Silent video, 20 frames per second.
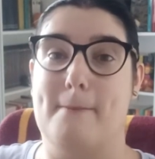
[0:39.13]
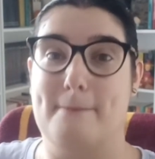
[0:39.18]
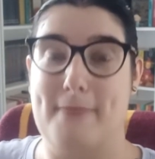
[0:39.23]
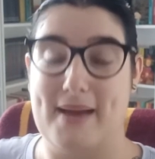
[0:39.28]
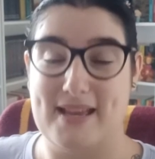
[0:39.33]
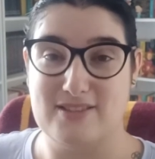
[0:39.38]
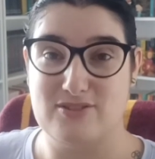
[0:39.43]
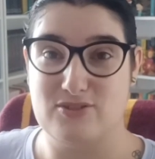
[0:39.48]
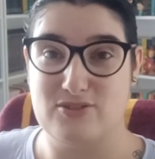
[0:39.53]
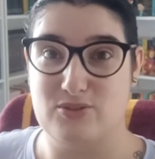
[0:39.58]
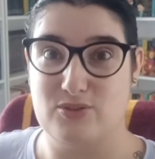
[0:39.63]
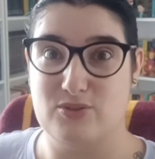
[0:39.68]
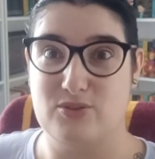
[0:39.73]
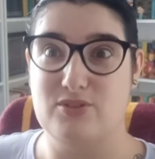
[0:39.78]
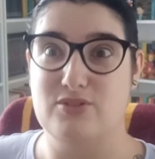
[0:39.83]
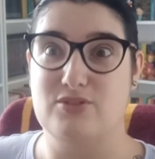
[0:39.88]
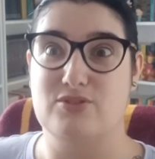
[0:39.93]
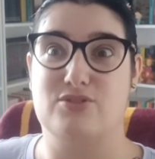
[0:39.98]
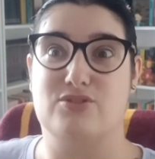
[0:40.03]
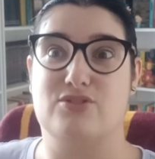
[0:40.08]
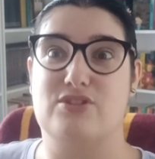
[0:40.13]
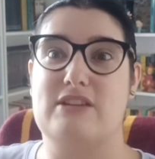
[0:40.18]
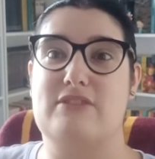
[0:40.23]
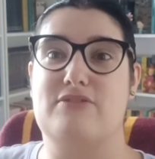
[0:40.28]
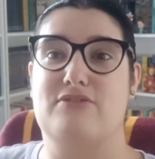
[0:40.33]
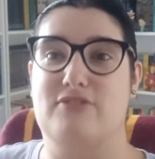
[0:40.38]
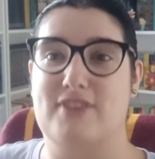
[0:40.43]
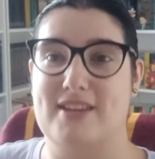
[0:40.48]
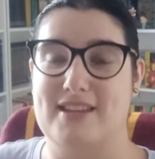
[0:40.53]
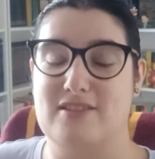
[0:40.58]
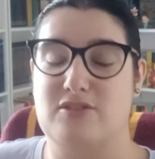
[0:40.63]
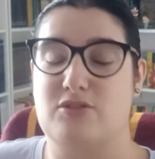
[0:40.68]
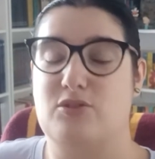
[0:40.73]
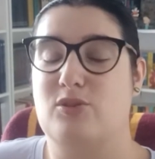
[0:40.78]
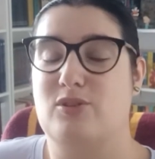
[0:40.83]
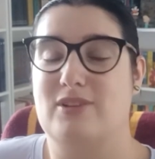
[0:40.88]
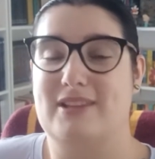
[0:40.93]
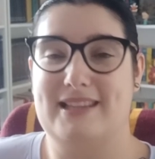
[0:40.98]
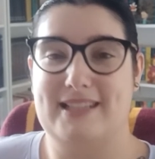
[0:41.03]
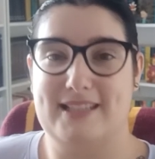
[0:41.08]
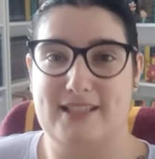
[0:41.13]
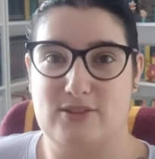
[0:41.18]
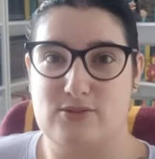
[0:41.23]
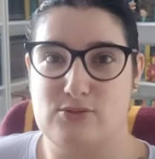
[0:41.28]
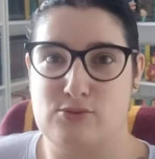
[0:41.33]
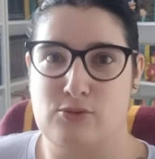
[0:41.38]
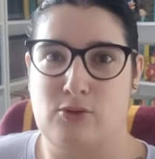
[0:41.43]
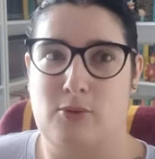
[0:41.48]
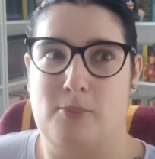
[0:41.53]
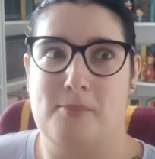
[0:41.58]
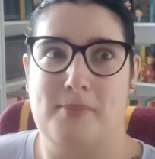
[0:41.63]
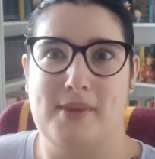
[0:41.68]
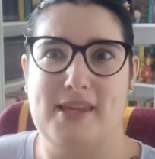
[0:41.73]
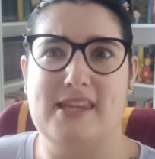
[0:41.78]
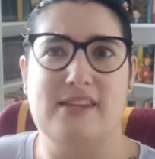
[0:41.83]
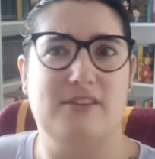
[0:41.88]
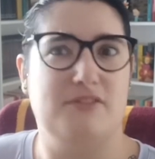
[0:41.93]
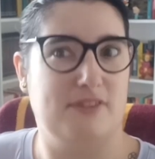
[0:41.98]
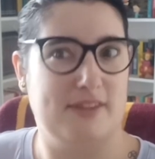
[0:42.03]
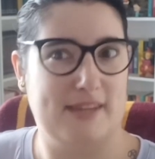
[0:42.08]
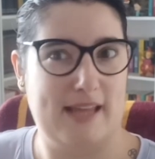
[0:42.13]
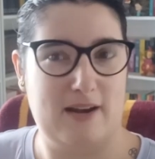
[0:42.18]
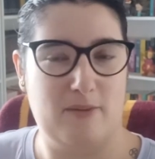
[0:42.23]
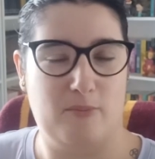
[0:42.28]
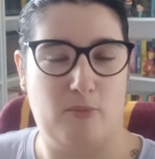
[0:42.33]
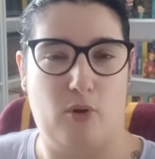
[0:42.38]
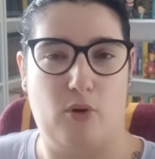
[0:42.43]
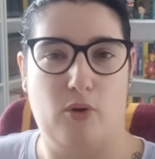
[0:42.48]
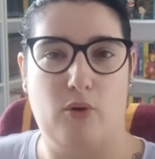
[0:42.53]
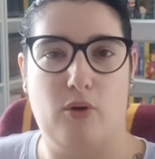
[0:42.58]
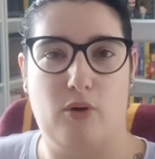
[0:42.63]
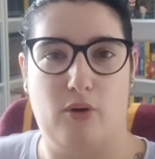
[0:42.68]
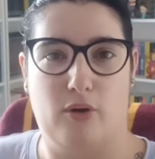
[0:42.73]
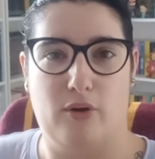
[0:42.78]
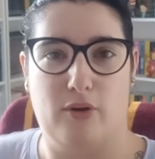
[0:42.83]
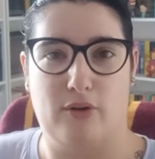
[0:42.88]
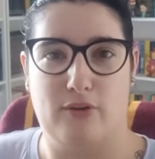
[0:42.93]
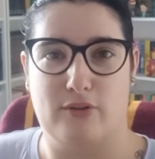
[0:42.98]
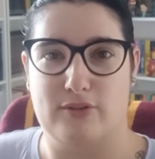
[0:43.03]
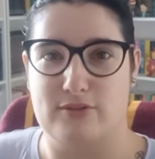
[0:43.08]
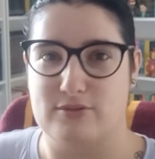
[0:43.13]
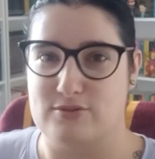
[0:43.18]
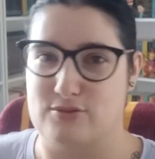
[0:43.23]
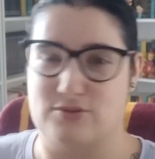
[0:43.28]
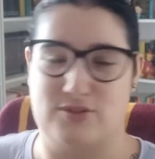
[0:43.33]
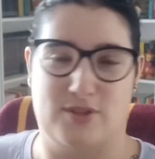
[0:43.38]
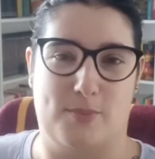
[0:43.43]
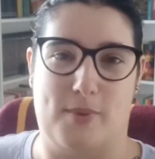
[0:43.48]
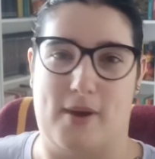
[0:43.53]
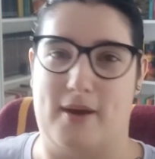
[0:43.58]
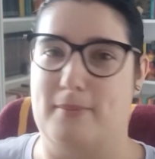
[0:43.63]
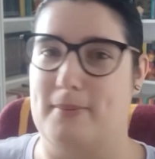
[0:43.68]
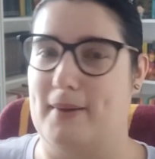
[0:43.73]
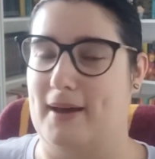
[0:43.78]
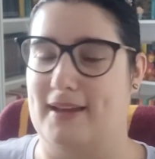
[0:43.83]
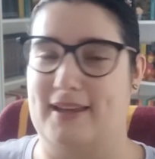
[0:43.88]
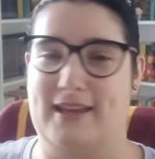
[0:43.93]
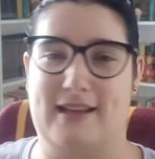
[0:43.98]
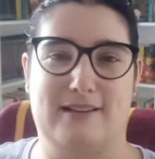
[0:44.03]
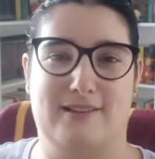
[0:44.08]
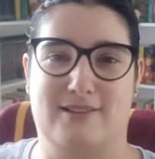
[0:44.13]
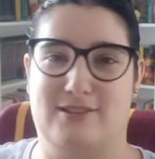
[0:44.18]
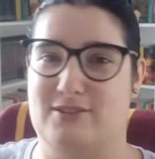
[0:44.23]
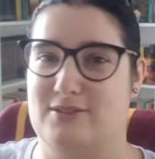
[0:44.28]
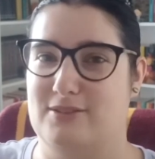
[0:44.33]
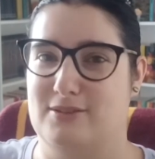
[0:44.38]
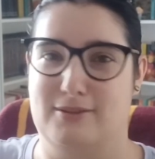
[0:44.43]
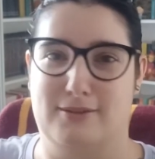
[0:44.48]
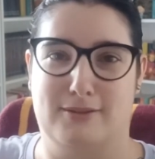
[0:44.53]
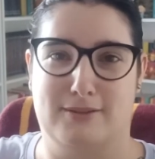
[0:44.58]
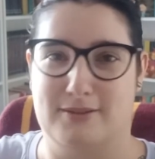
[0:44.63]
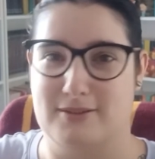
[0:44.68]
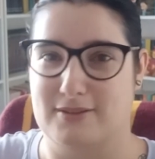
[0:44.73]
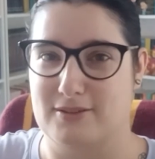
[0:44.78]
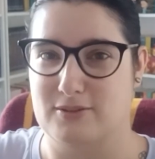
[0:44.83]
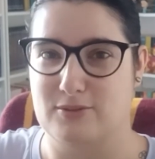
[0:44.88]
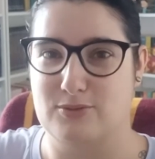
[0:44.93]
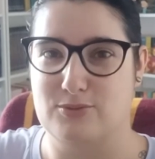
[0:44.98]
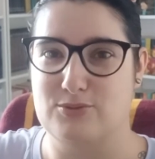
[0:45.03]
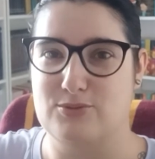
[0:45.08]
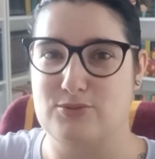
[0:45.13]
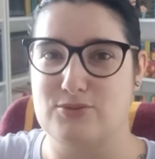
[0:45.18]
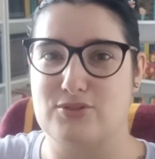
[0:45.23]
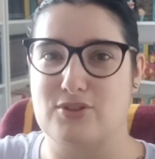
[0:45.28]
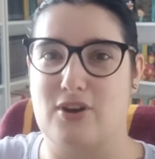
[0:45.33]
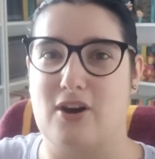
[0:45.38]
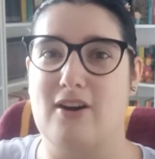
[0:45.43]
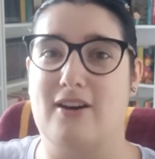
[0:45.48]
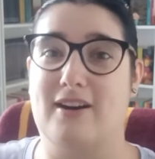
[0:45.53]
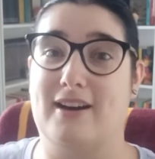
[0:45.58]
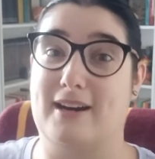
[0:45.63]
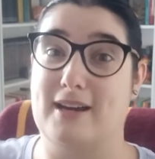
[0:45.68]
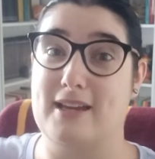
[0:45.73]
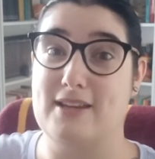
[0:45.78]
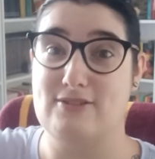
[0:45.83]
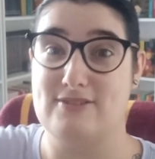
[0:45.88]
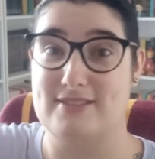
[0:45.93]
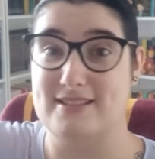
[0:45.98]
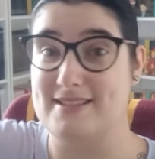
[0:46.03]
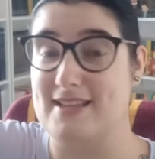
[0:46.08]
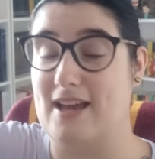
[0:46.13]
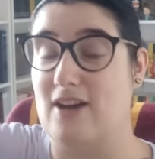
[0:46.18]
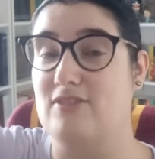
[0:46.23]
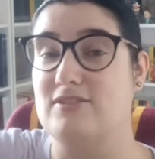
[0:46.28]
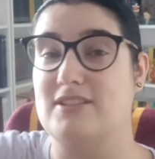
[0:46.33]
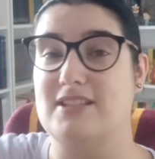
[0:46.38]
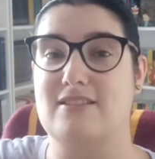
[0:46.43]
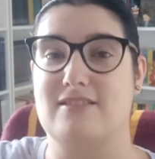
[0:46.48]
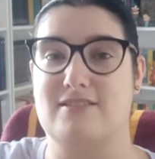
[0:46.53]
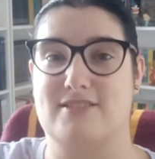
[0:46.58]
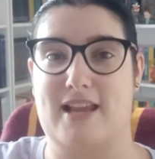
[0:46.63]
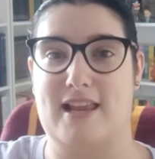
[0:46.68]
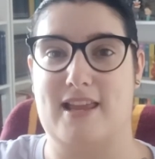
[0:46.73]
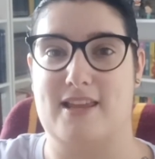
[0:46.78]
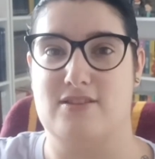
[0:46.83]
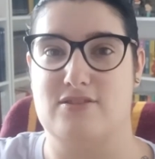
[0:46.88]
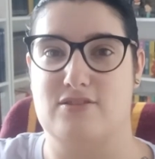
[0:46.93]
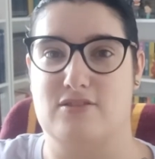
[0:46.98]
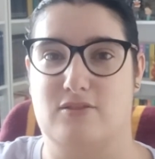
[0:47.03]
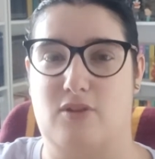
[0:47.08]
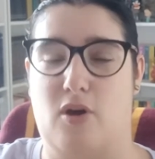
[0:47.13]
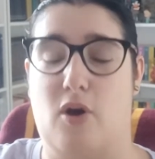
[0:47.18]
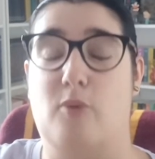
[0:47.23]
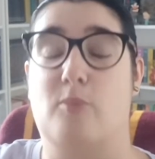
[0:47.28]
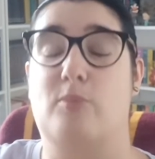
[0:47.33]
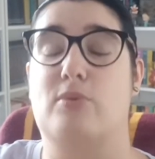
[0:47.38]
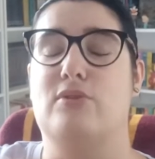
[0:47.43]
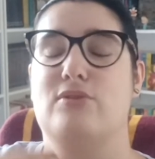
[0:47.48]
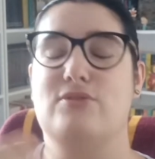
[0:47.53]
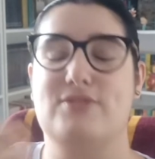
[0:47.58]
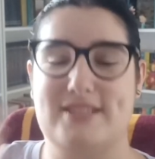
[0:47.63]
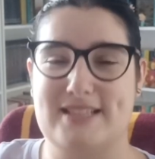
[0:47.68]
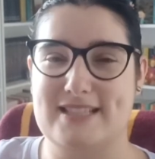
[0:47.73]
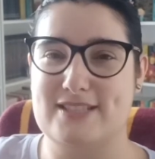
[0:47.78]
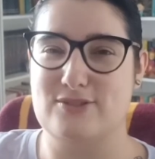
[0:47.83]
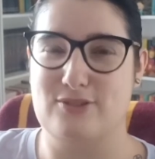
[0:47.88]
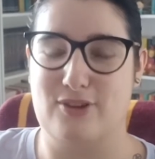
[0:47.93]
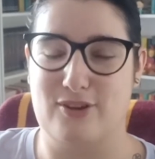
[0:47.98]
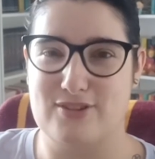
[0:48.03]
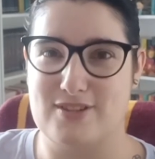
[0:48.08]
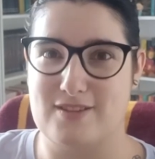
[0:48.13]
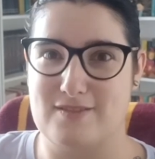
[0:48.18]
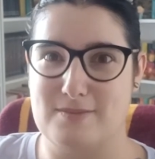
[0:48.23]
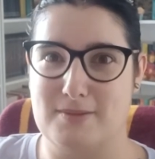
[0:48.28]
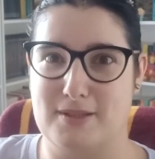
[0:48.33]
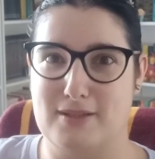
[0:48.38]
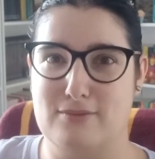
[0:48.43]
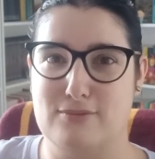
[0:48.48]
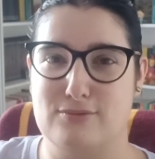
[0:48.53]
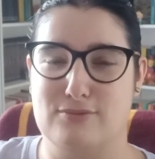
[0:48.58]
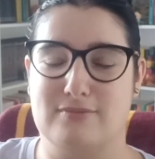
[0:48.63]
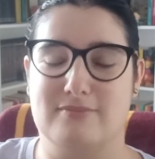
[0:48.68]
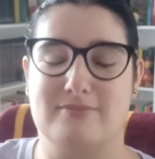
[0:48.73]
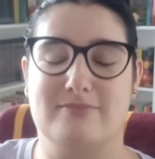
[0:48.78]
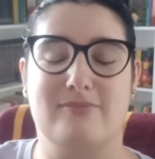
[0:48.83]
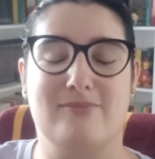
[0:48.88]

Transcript: Parce que j'ai fait d'autres lectures, mais qui finalement, euh, je sais pas par quel euh, coup du sort, réussissent à rentrer dans le challenge, en plus des lectures que j'avais prévues.